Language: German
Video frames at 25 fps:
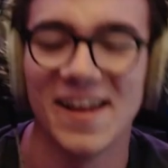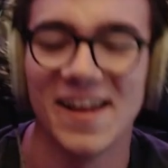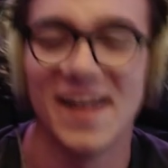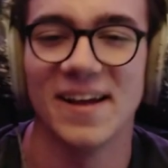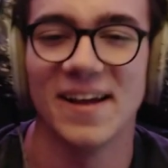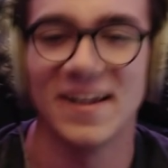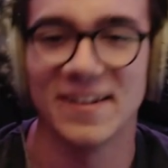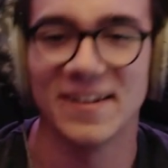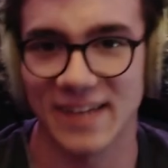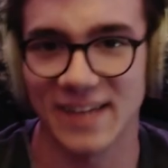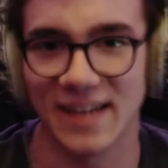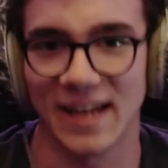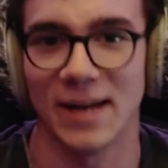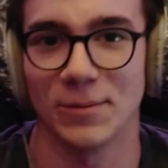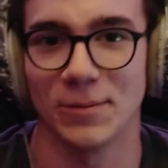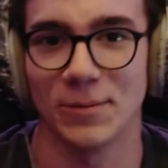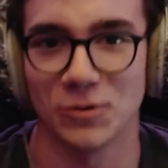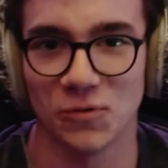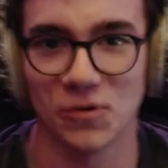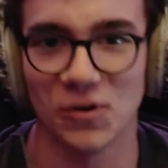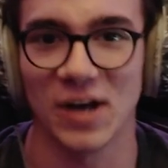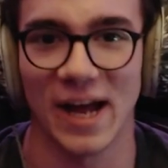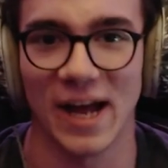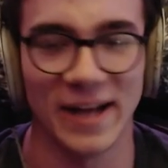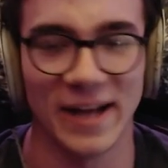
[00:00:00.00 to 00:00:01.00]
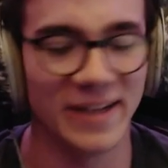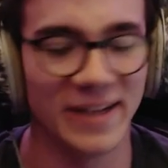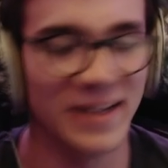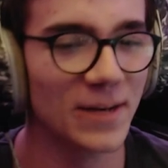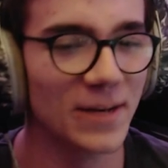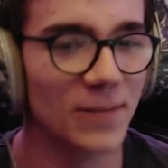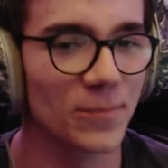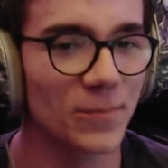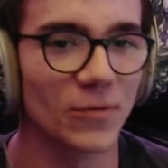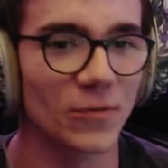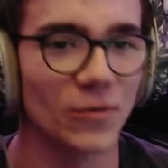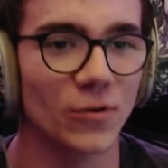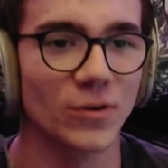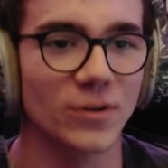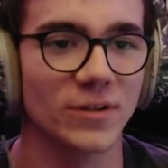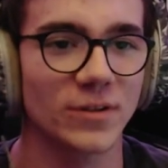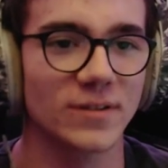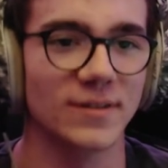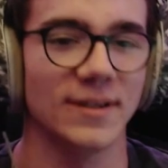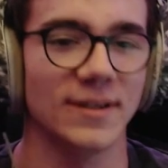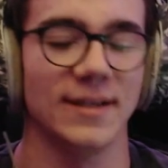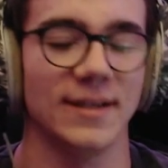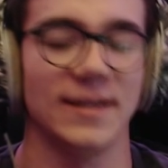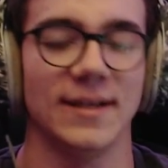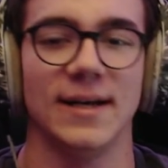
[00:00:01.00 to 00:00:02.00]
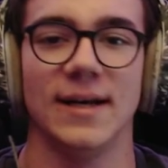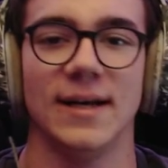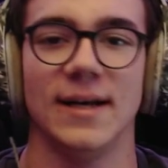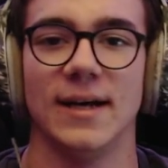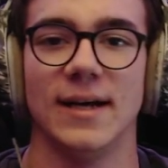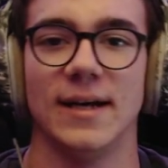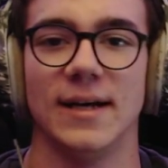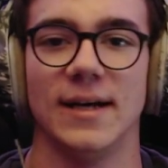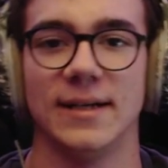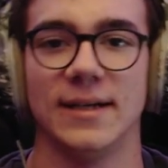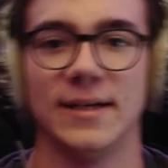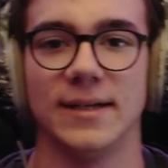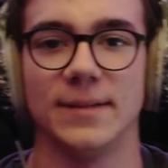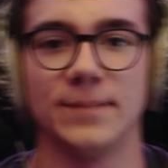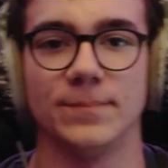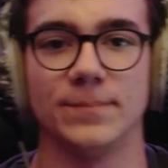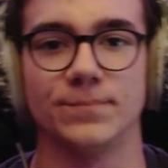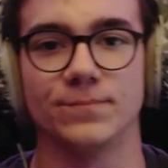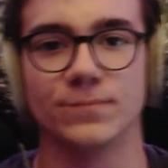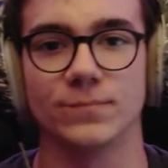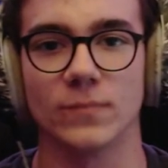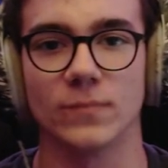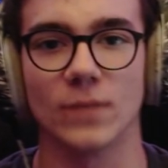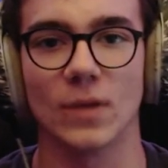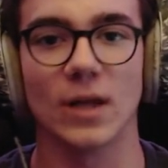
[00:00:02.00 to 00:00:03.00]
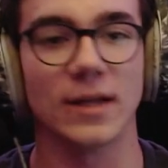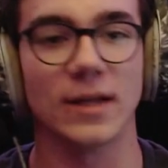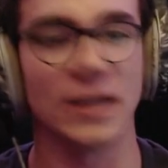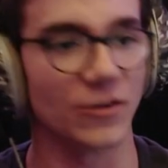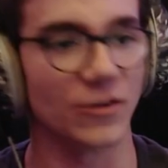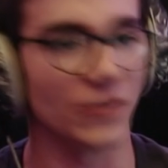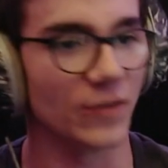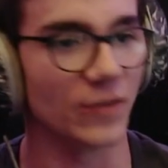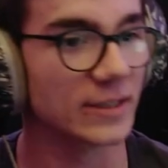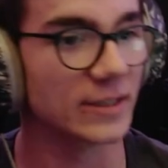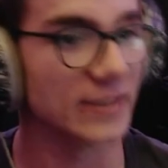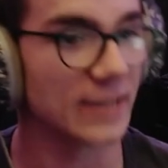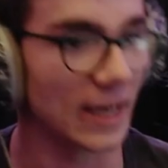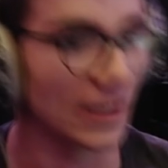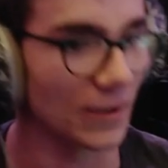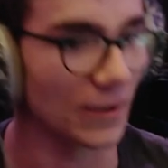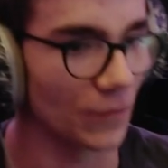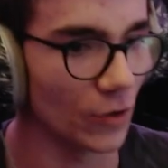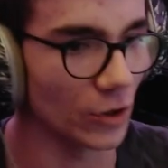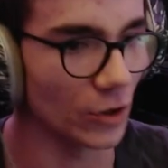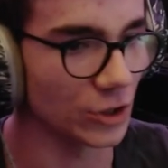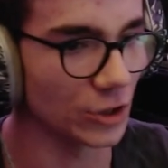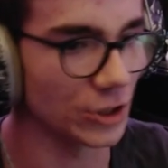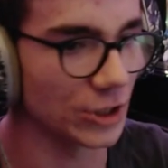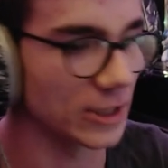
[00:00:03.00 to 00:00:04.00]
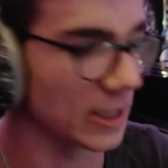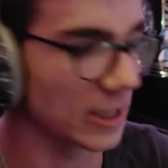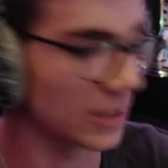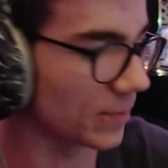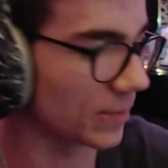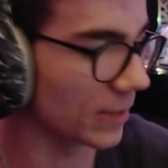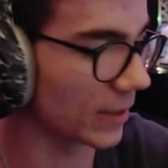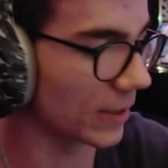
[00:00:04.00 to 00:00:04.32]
dann habe ich wohl keinen Clip gefunden. Ähm, deswegen zeigen wir euch jetzt erstmal das